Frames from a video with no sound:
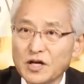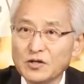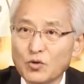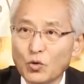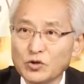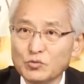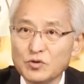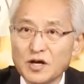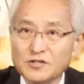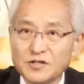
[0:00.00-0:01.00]
데리러 오기
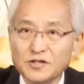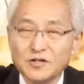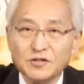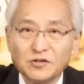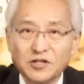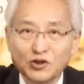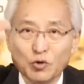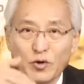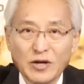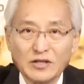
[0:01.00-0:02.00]
위해서 그
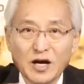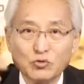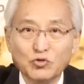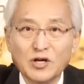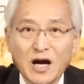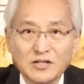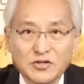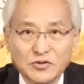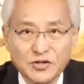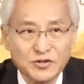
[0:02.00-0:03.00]
기도원에 왔다가 뒤에 앉아
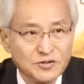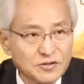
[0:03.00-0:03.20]
있었어요.